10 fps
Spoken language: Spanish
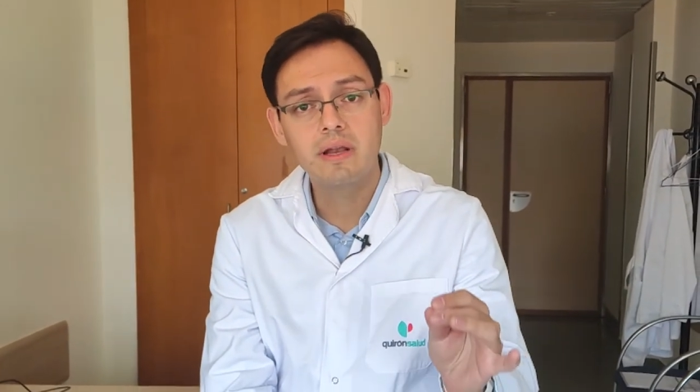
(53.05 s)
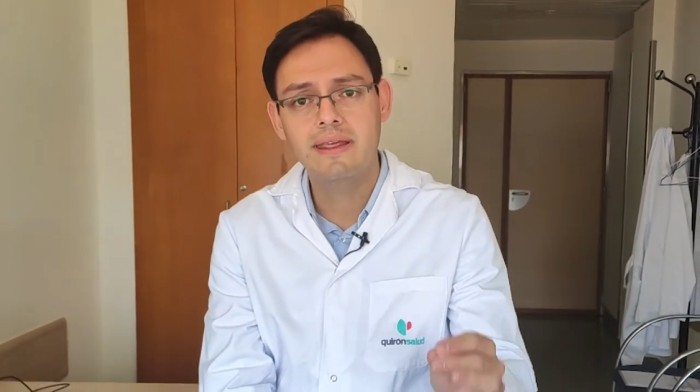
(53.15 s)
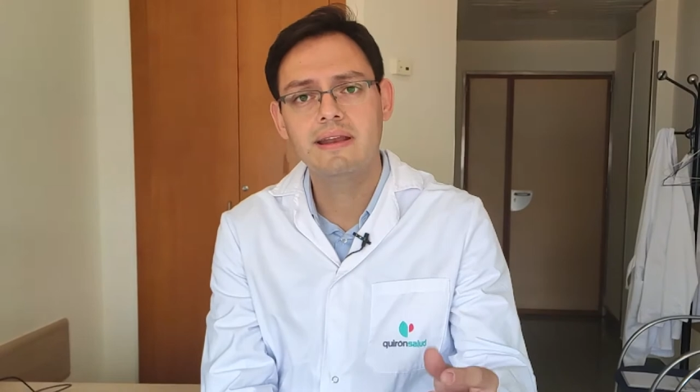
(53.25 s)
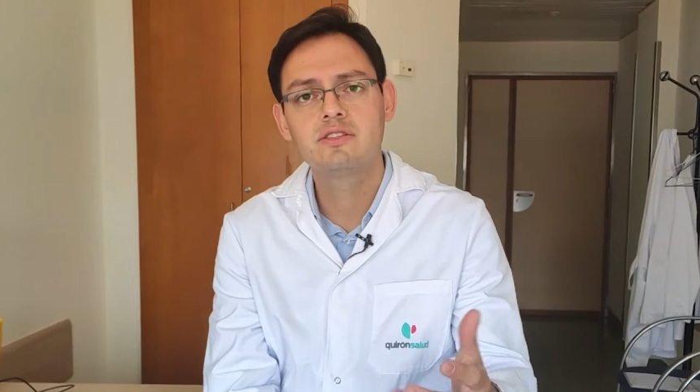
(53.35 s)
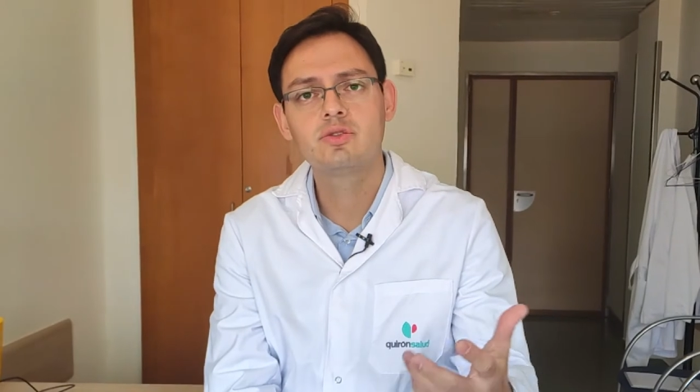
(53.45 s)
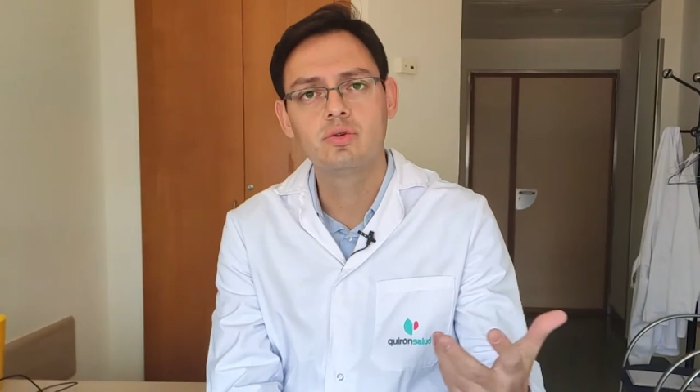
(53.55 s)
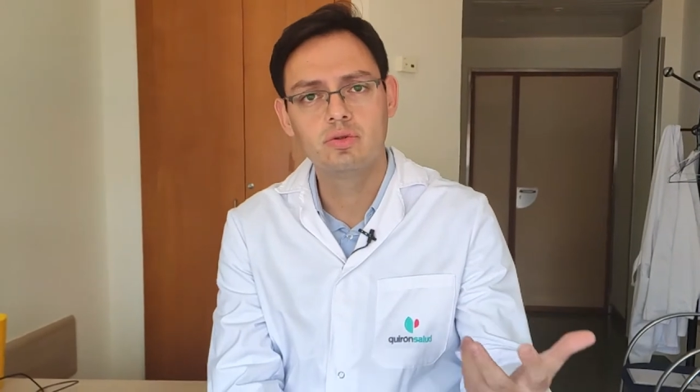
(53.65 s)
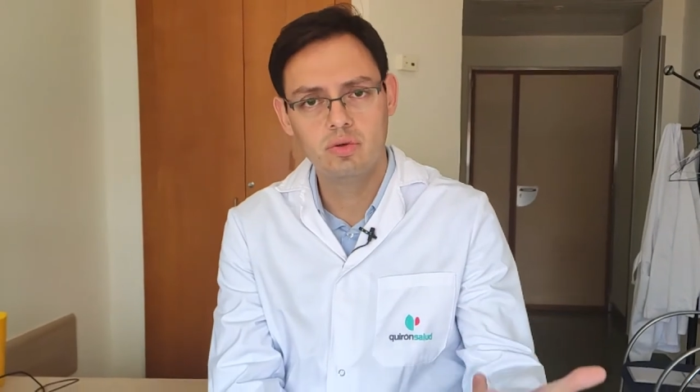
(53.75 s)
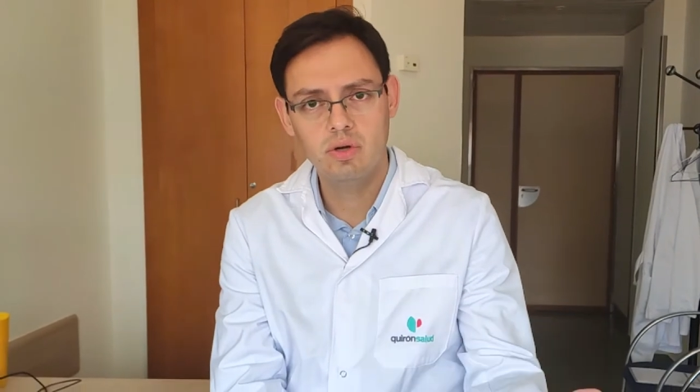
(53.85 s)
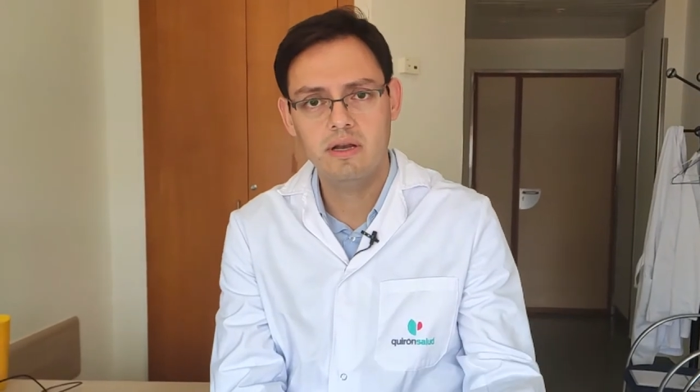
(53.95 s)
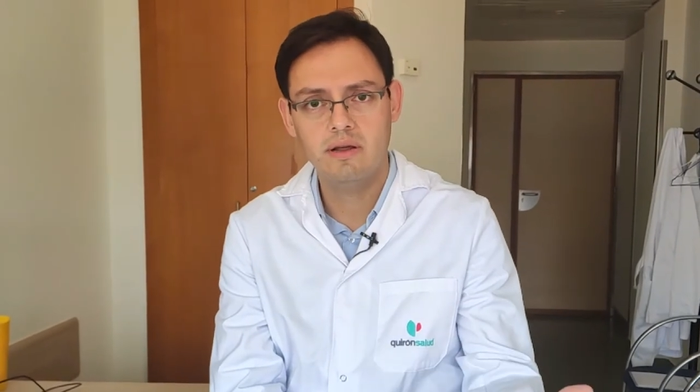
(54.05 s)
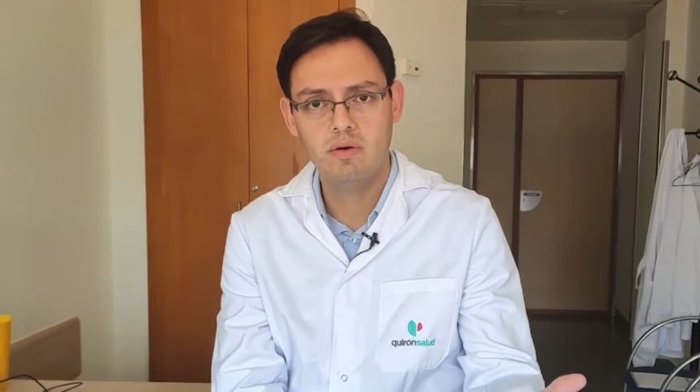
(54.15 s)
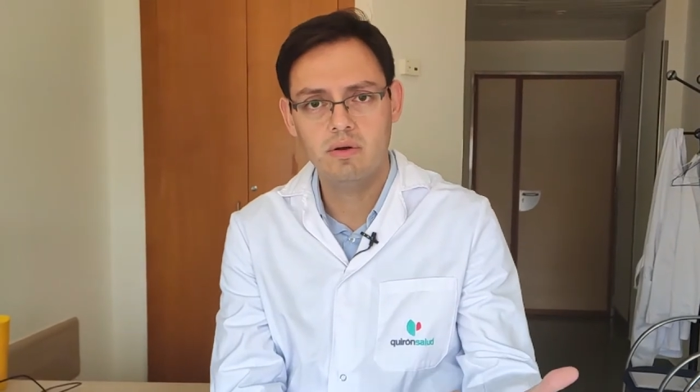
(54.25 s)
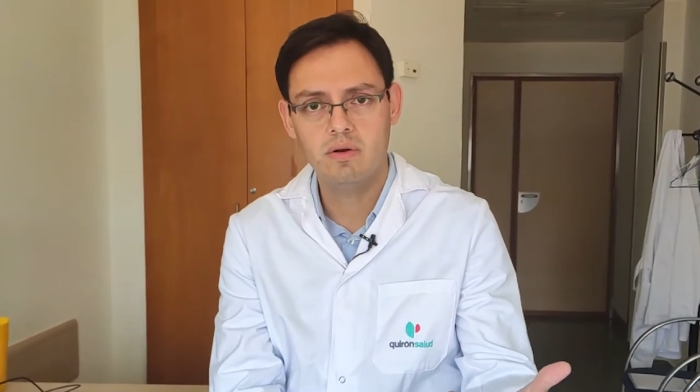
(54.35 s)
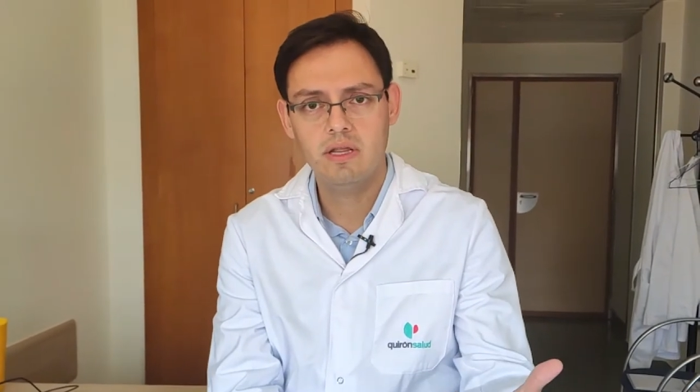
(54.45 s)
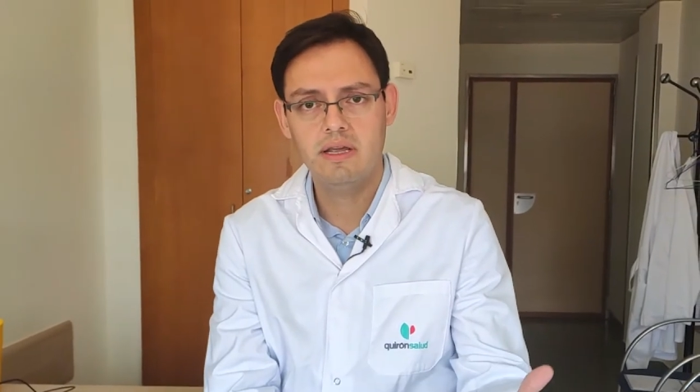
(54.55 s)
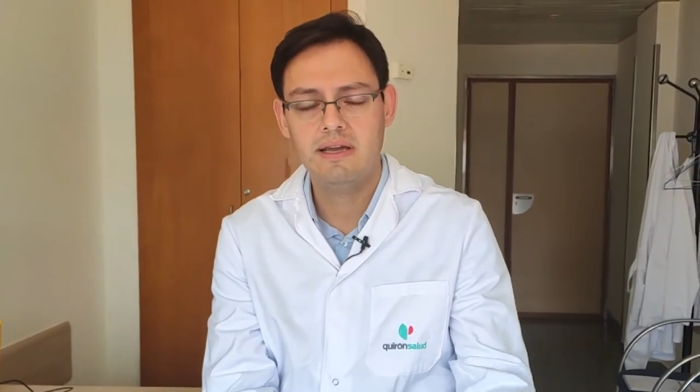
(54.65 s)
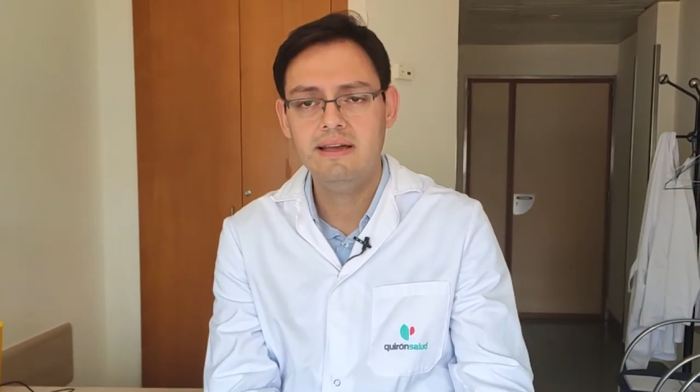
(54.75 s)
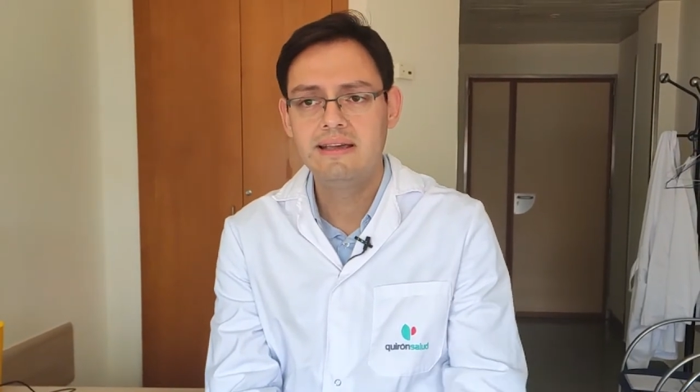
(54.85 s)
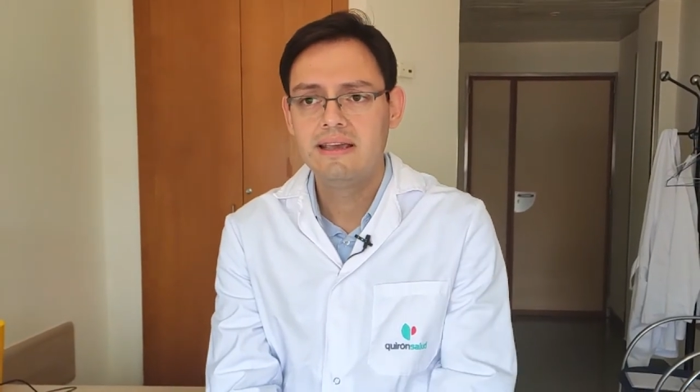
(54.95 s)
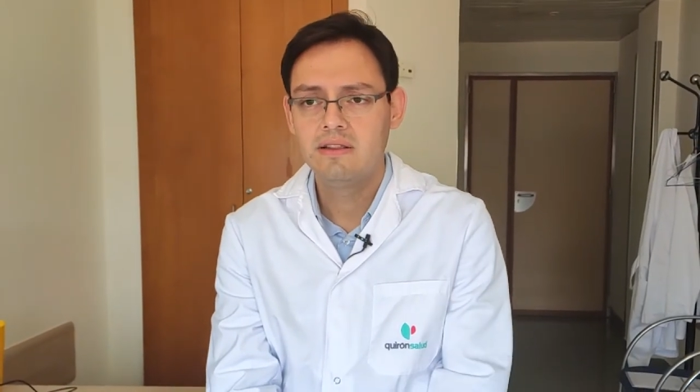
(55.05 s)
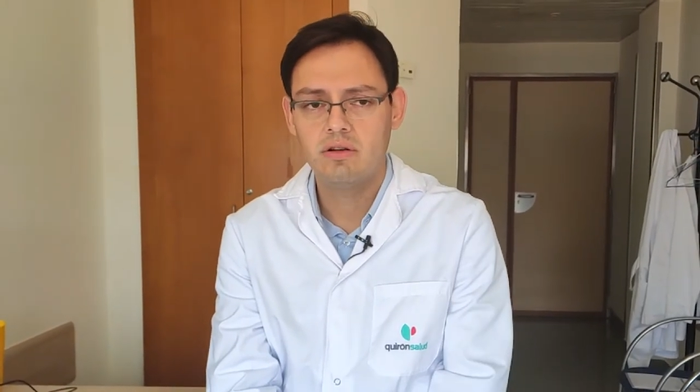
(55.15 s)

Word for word: o cualquier estructura neurológica